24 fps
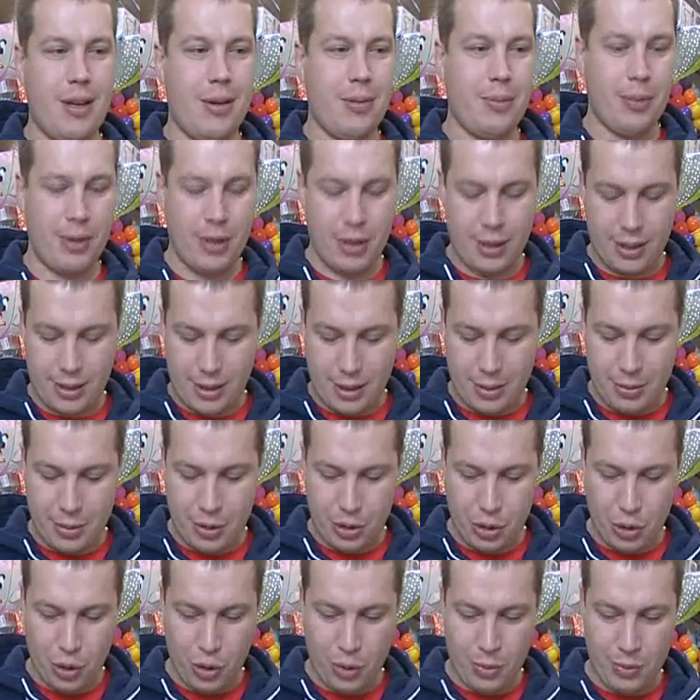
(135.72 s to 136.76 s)
по
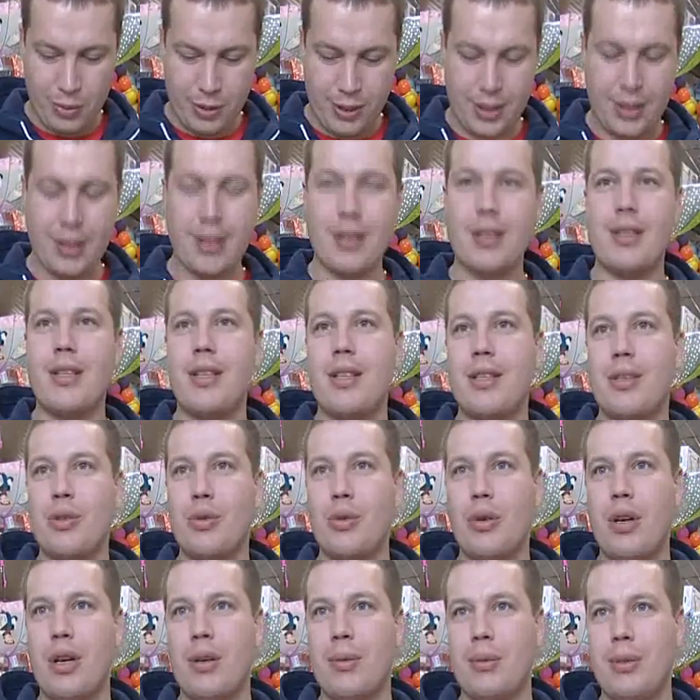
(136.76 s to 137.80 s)
себестоимости. Здесь,
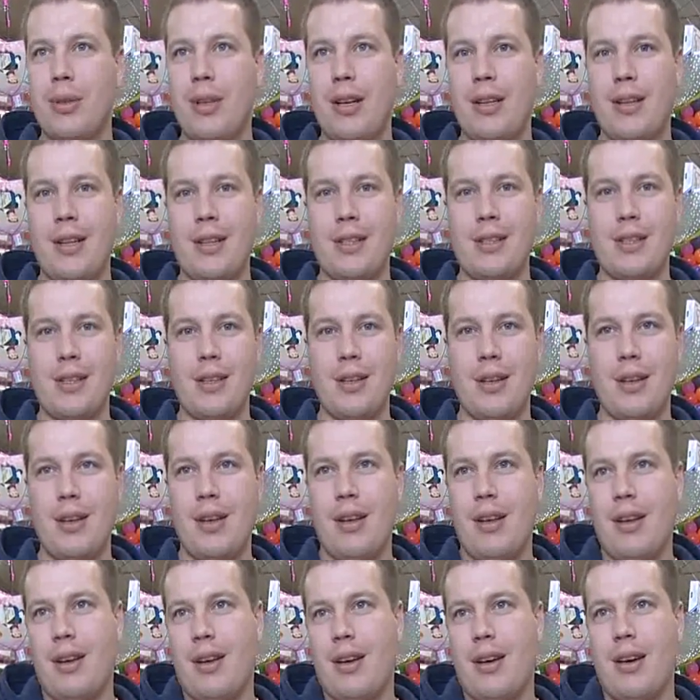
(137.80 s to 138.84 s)
ну, как бы для нас
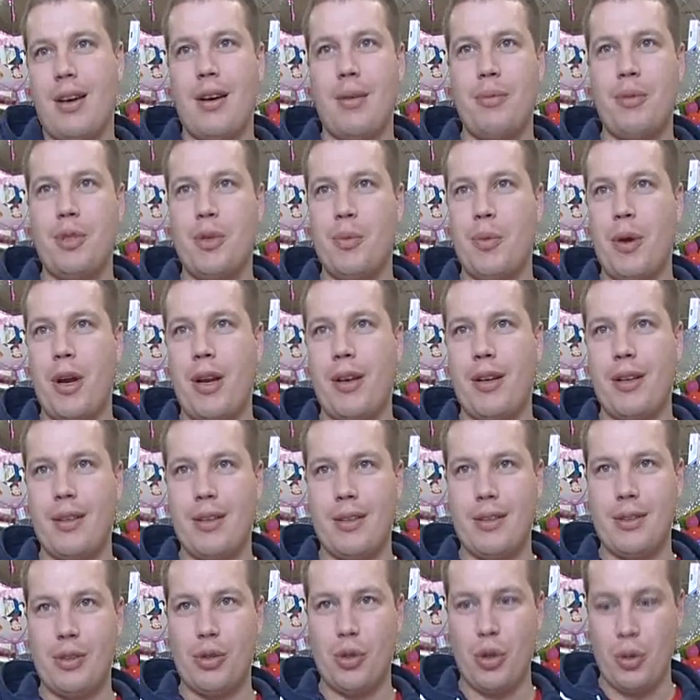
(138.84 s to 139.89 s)

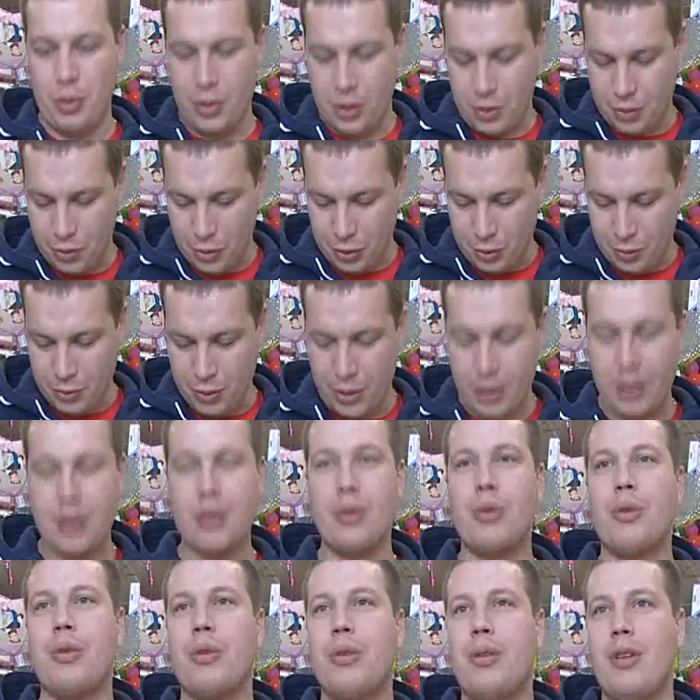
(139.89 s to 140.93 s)
оптимальная стоимость. Вот мы
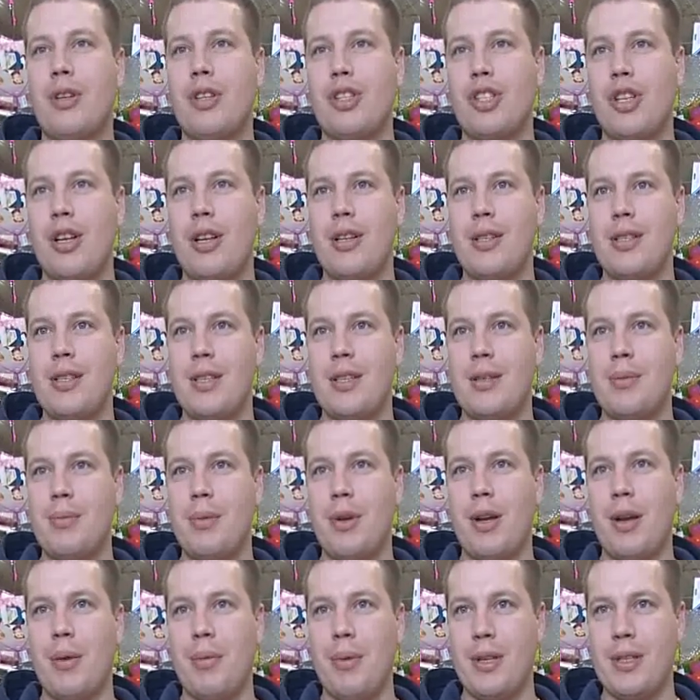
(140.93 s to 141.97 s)
ну, решили здесь
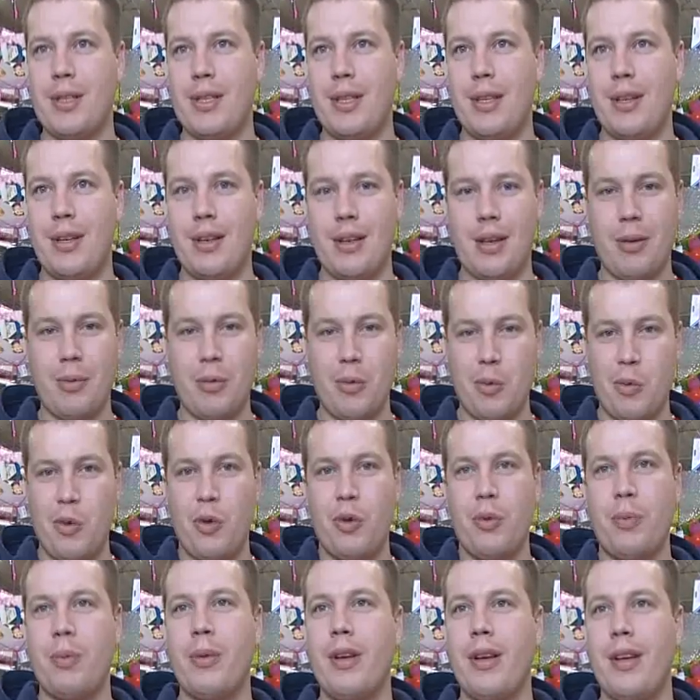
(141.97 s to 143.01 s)
приобрести. Как бы
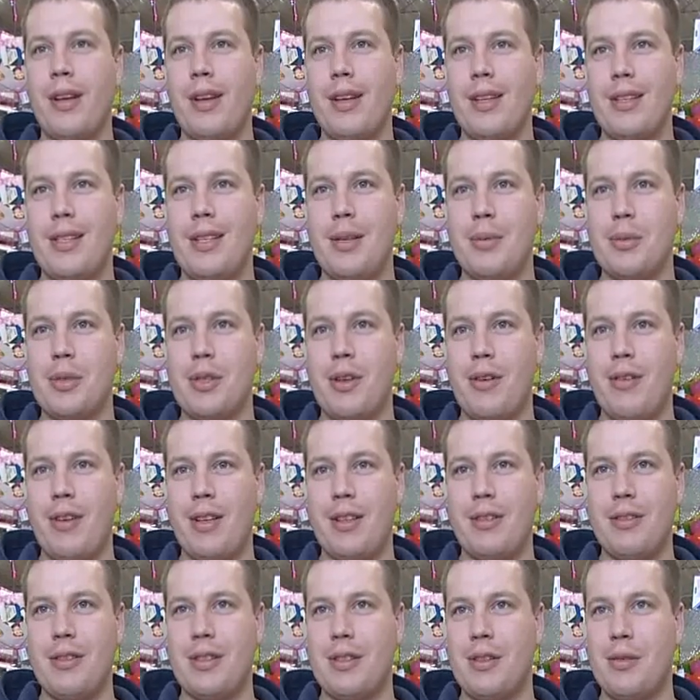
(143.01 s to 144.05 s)
будем всем
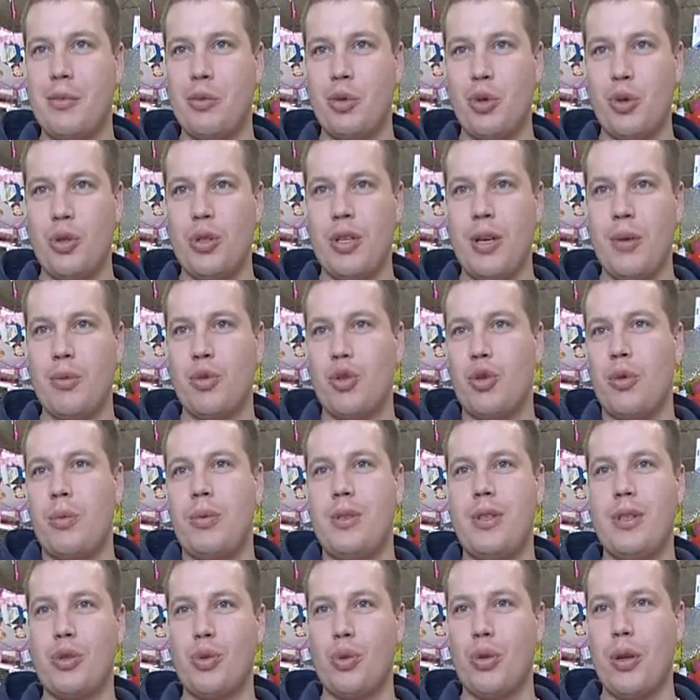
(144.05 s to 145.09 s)
советовать, своим друзьям, чтобы
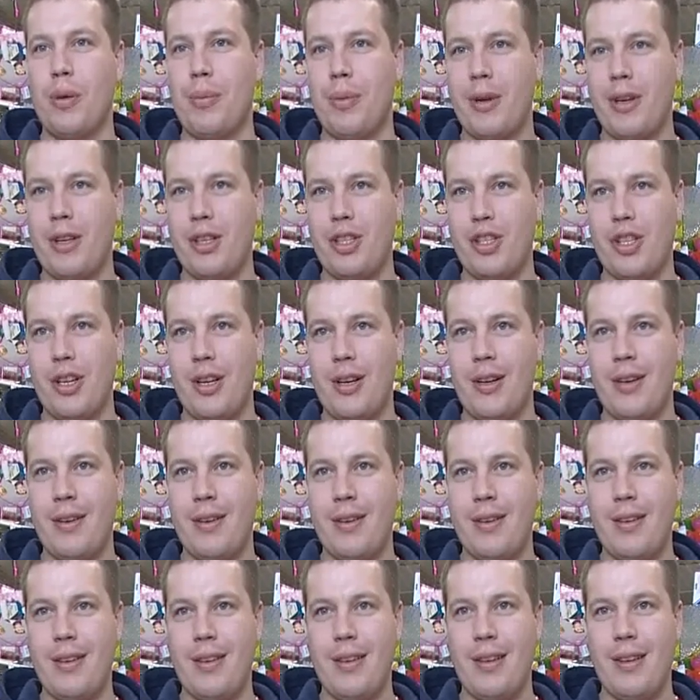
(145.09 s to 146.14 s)
все сюда приезжали,
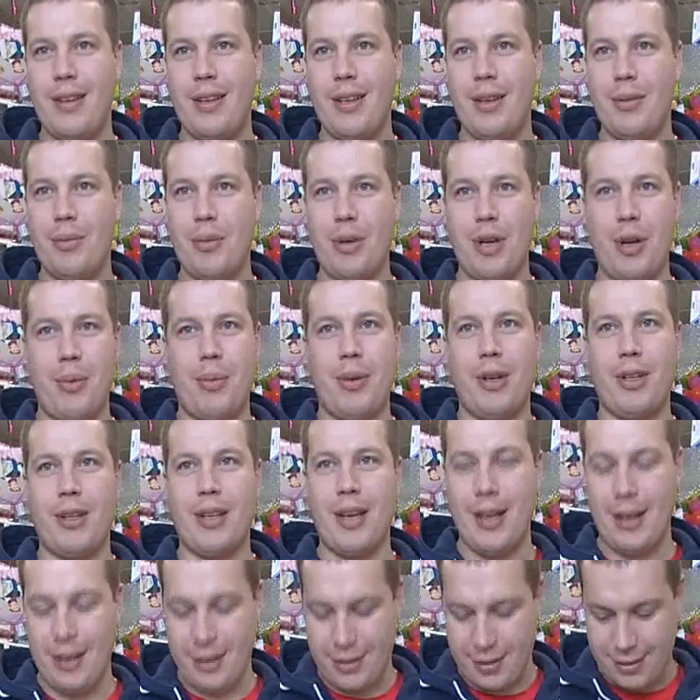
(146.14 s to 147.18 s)

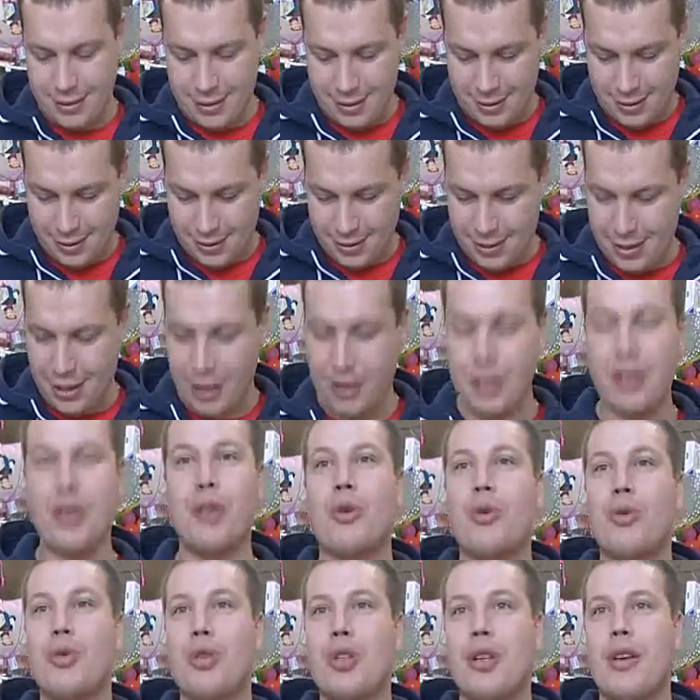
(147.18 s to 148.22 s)
приобретали данные
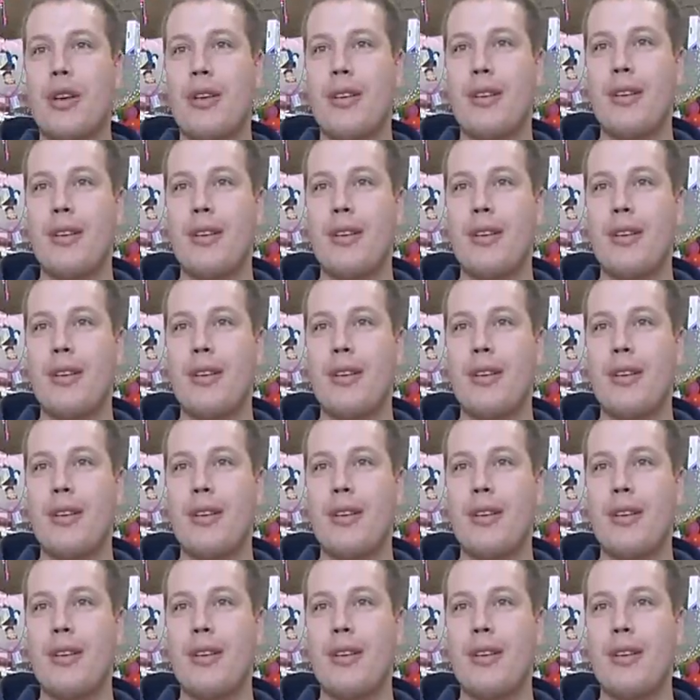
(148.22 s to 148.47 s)
игрушки.